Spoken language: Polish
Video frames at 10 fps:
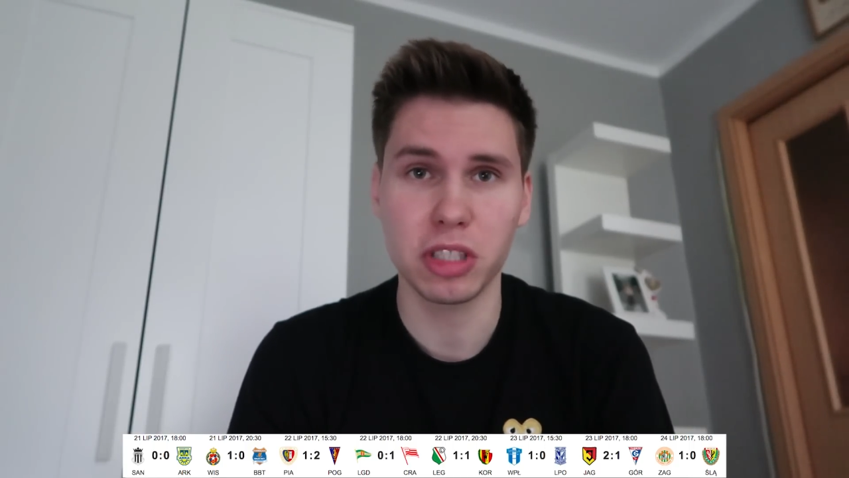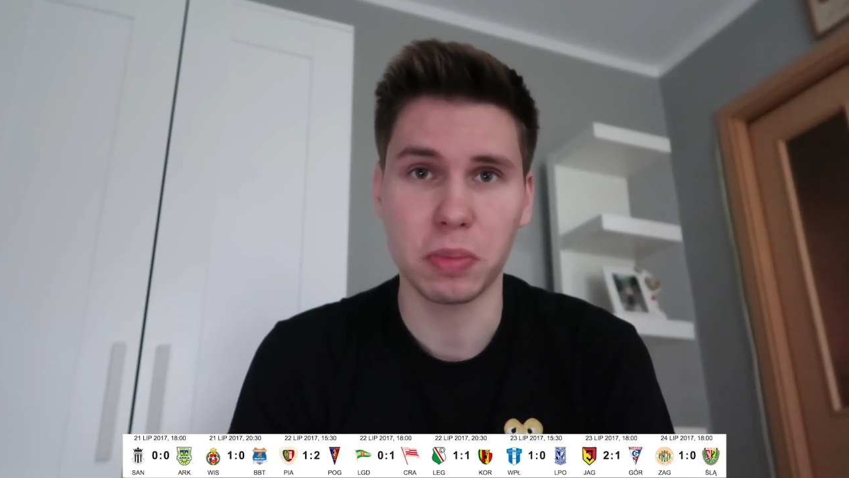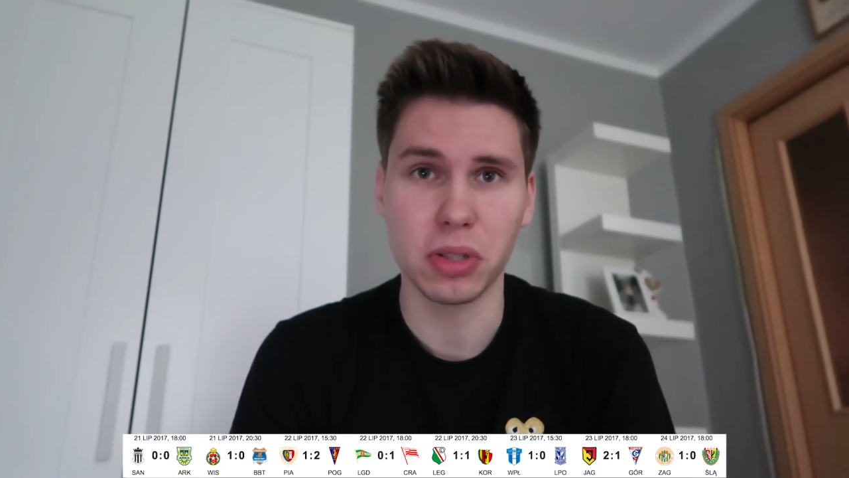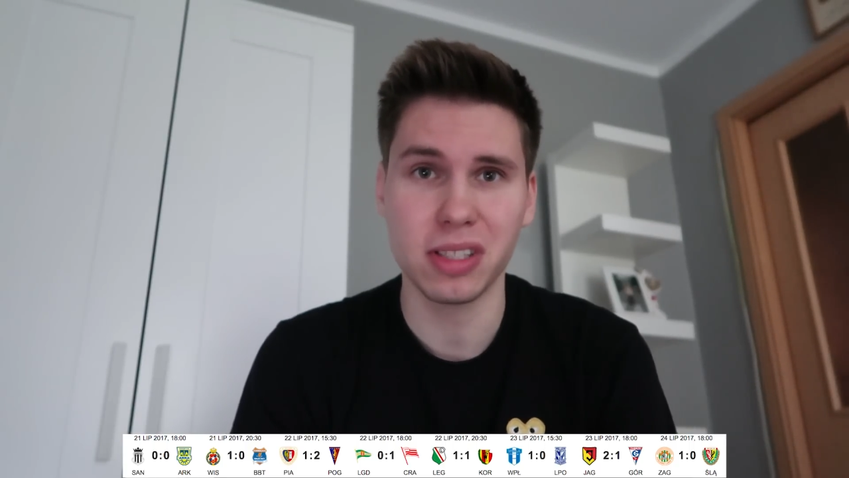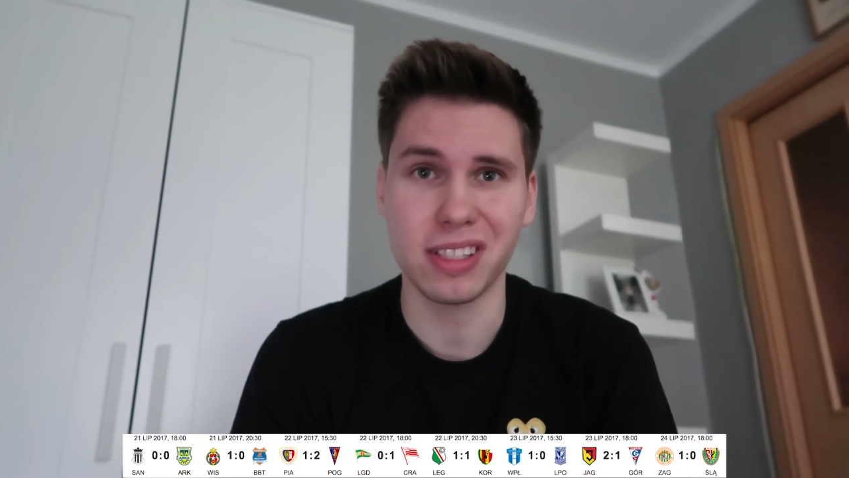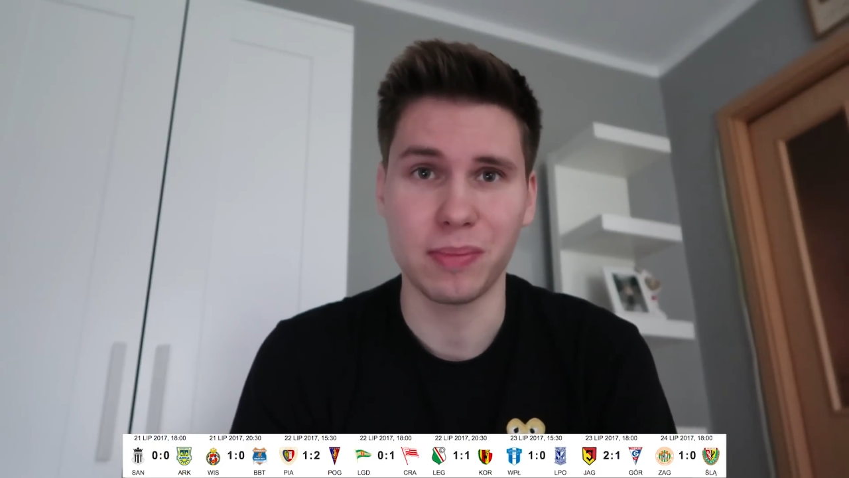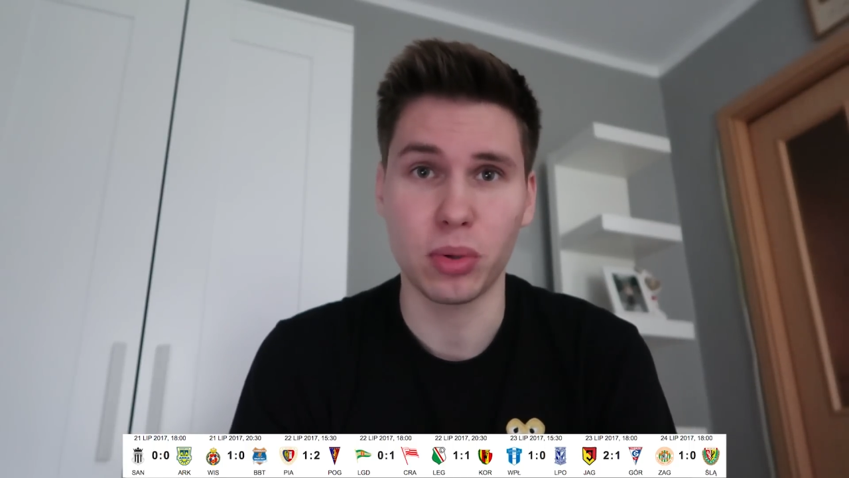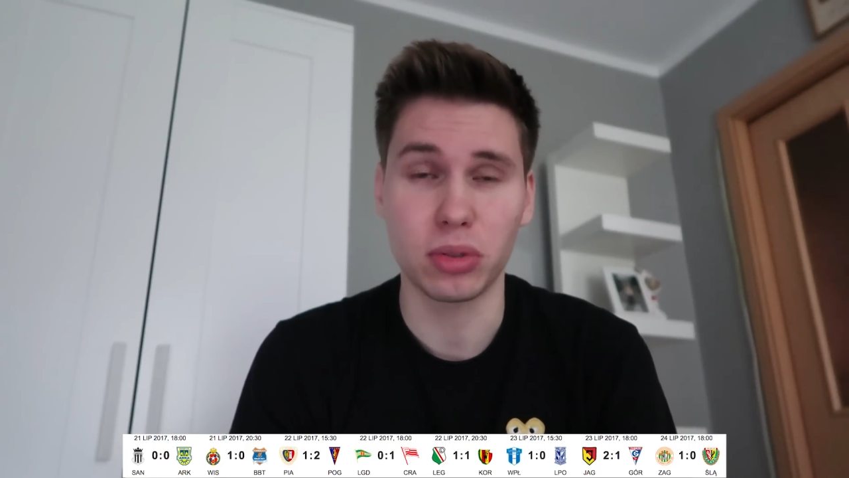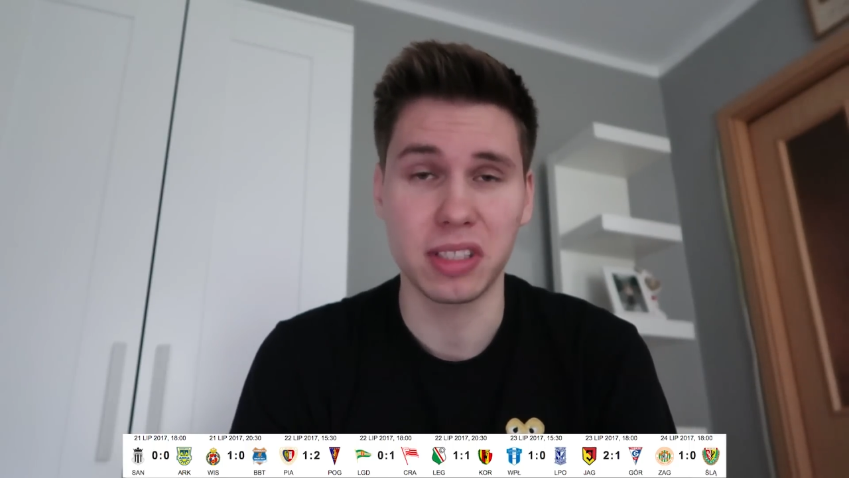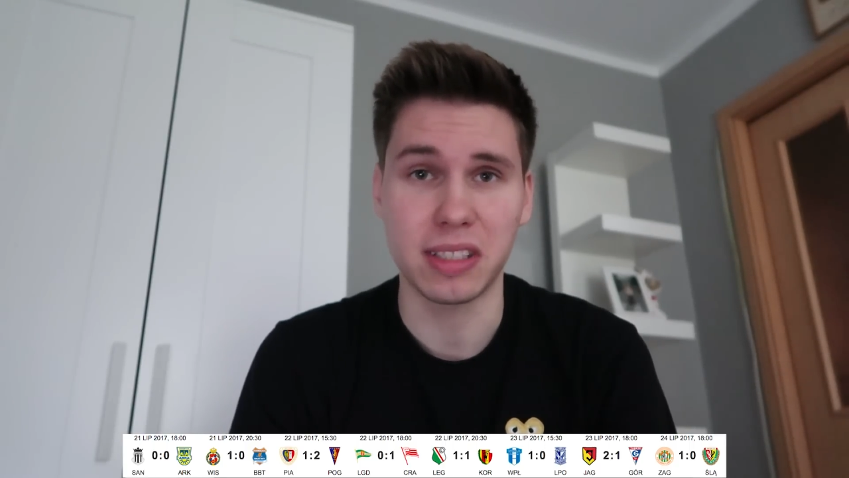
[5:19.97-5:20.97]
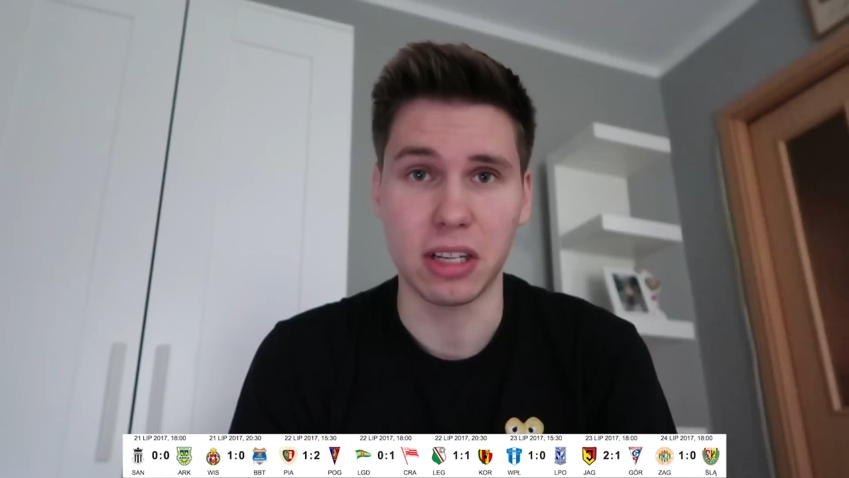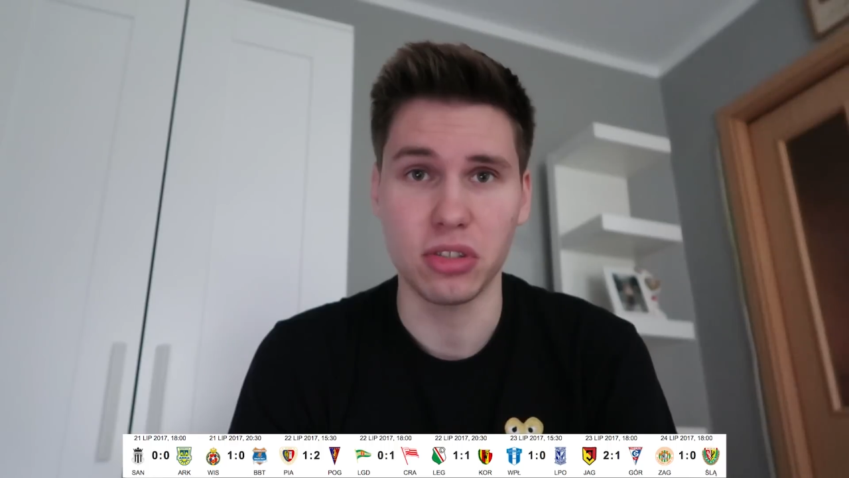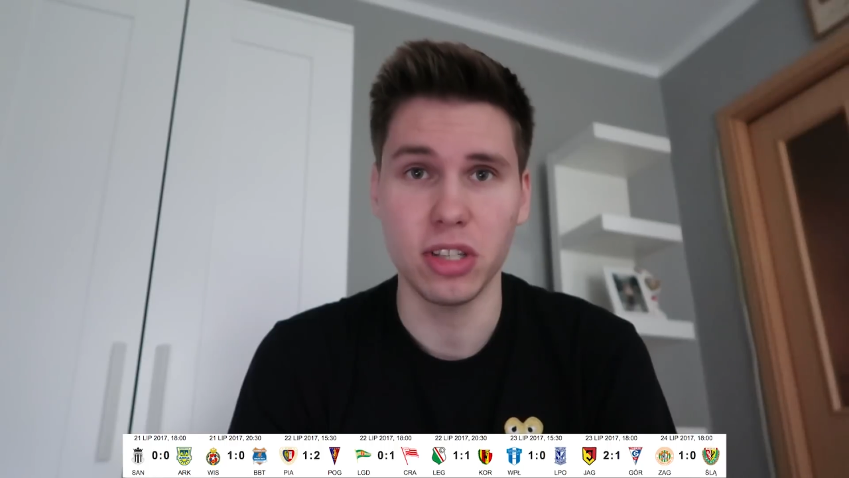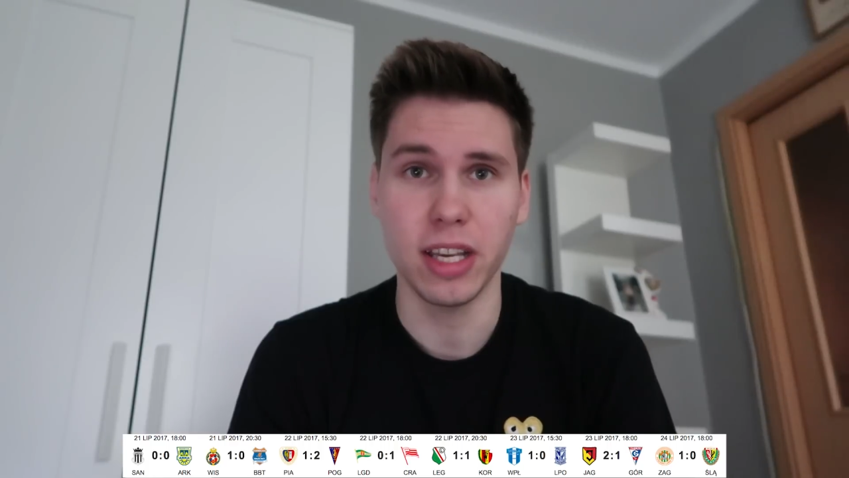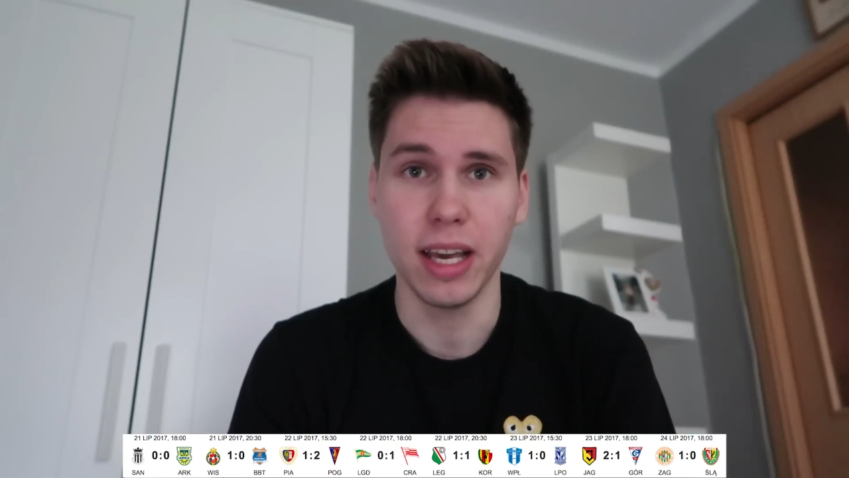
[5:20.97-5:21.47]
dyspozycję punkty
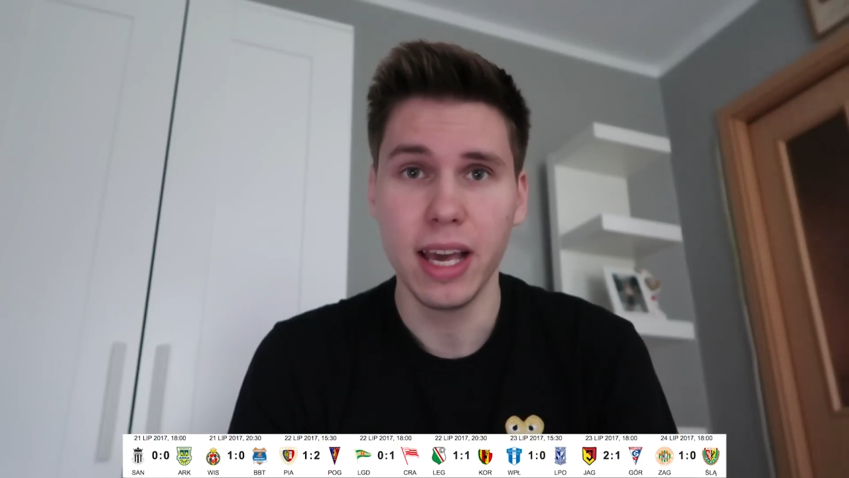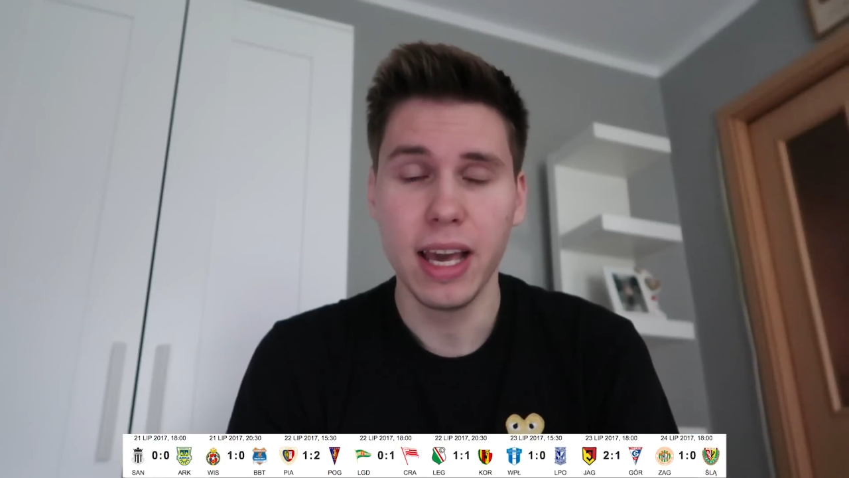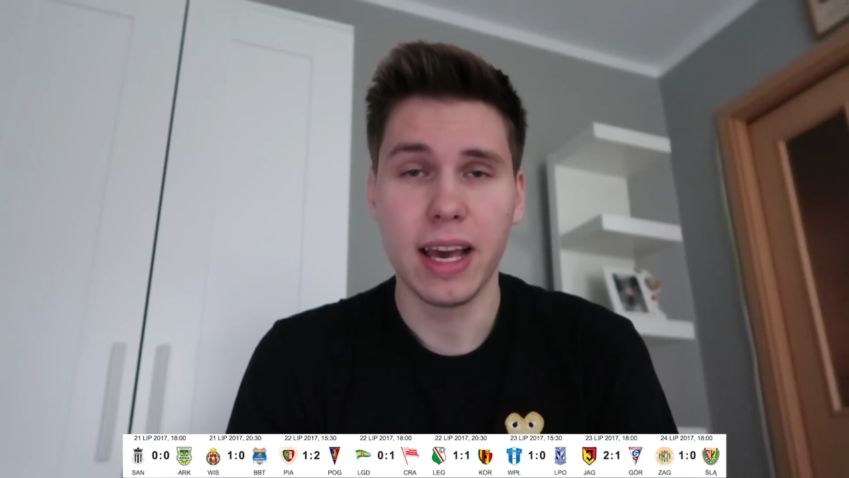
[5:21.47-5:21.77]
stracili.